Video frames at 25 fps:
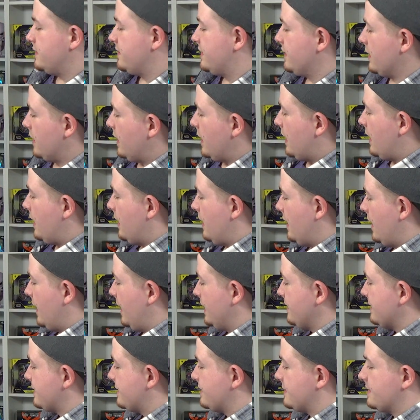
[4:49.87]
So,
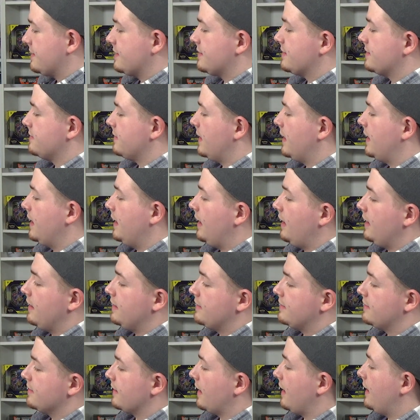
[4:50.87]
1, 2,
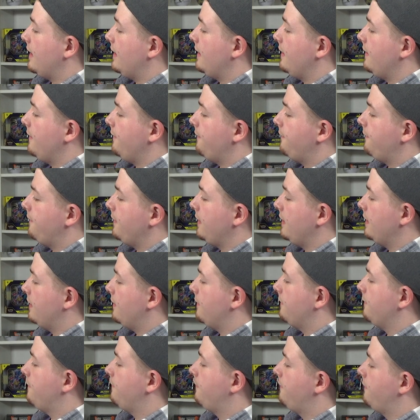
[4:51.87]
3,
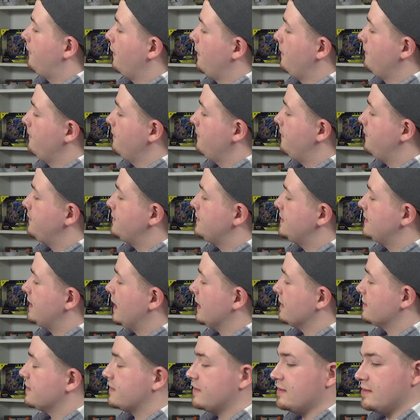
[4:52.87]
4, 5,
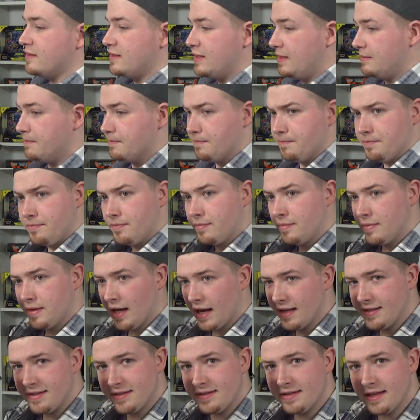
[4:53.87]
6, 7.
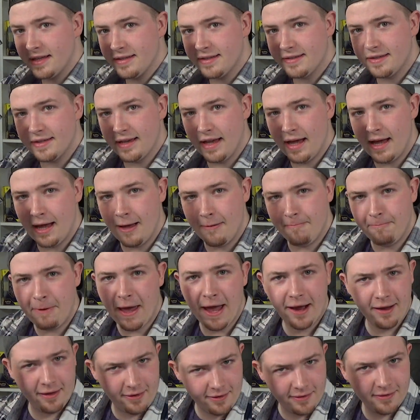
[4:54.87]
Das ist das äh,
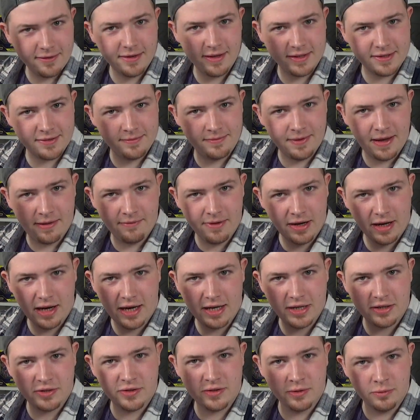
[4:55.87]
Pack, das werden wir
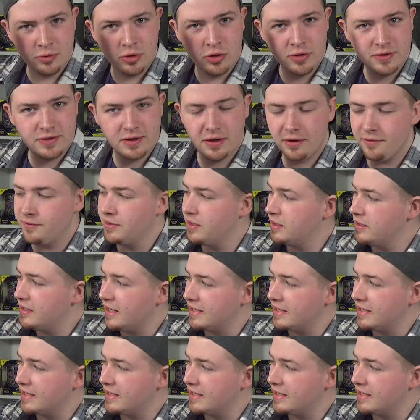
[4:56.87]
gleich zum Schluss öffnen.